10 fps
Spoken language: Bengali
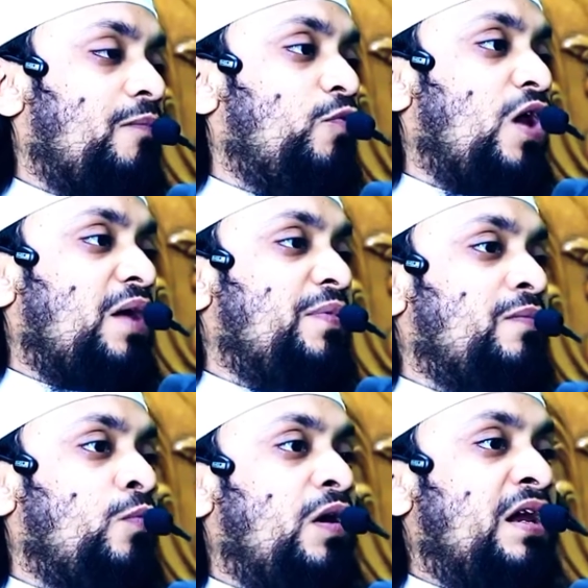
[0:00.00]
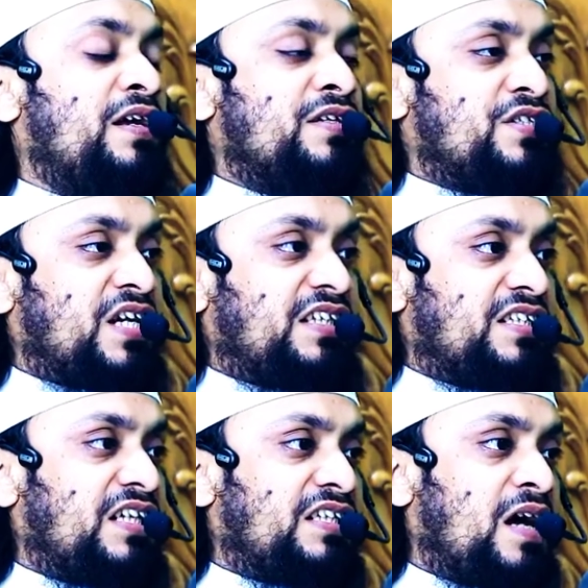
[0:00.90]
রাব্বুল আলমিন বললেন সাথে
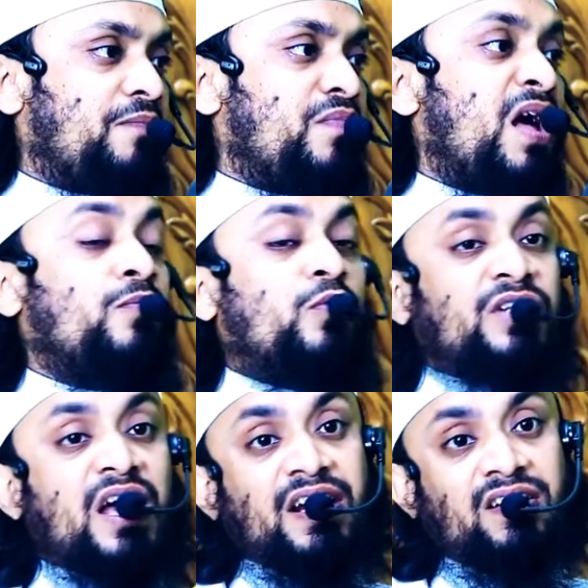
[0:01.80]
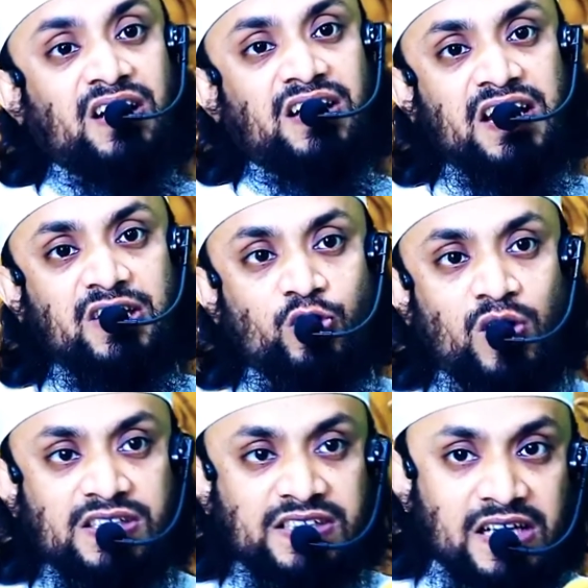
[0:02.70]
সাথে আপনার প্রতি আরেকটা দায়িত্ব
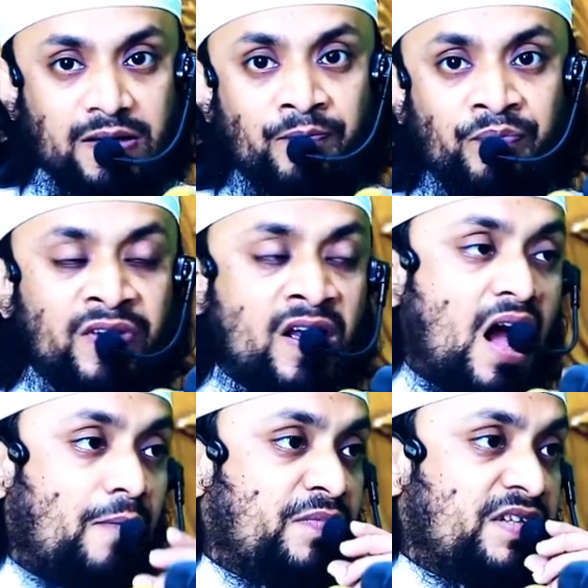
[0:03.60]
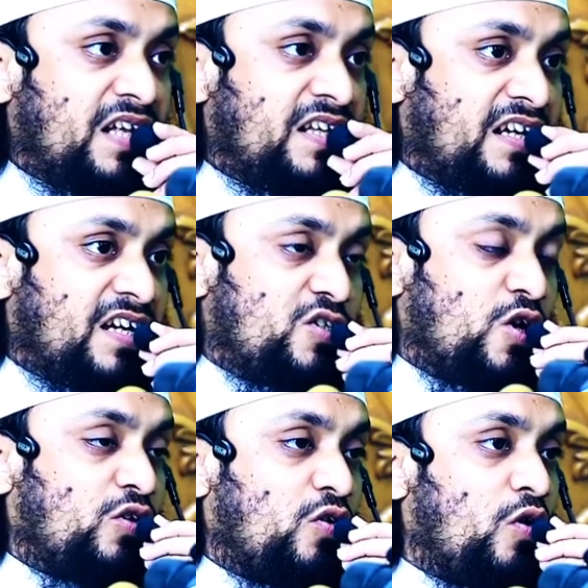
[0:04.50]
আছে আপনি যাদেরকে
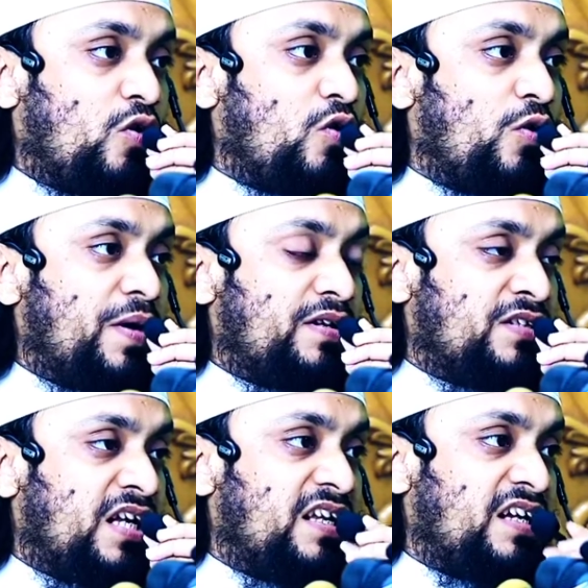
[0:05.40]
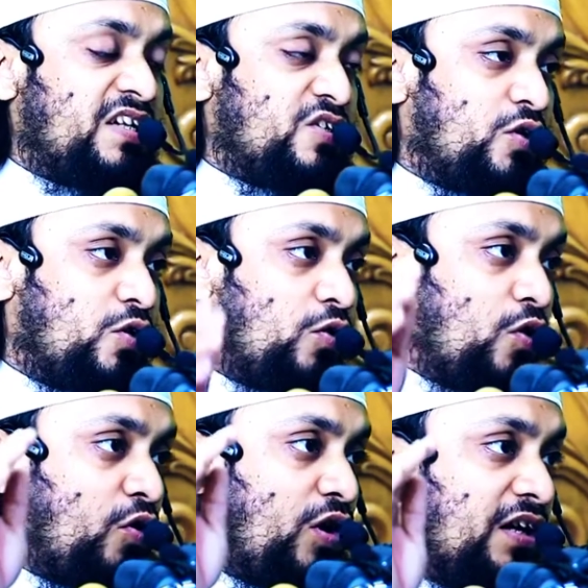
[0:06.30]
সতর্ক করবেন যাদেরকে সতর্ক
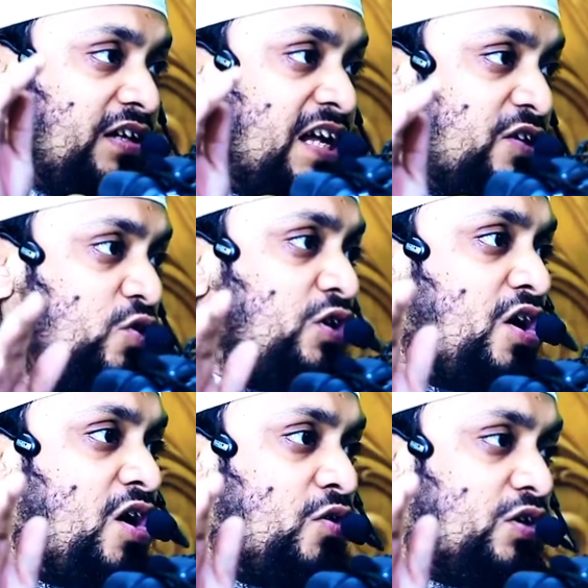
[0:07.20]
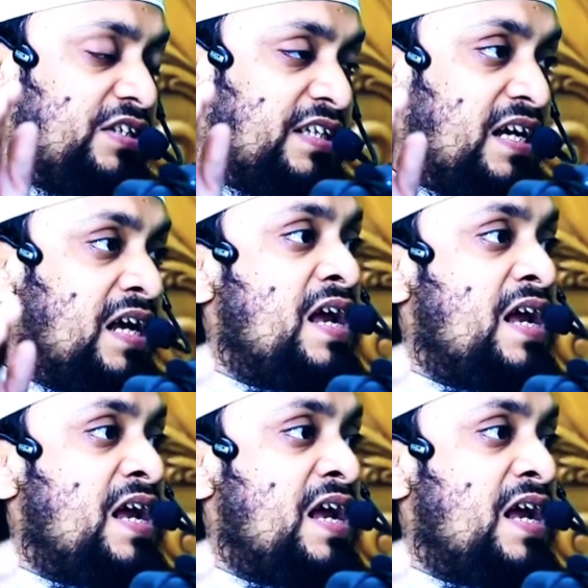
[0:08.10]
করার দায়িত্ব দেওয়া হচ্ছে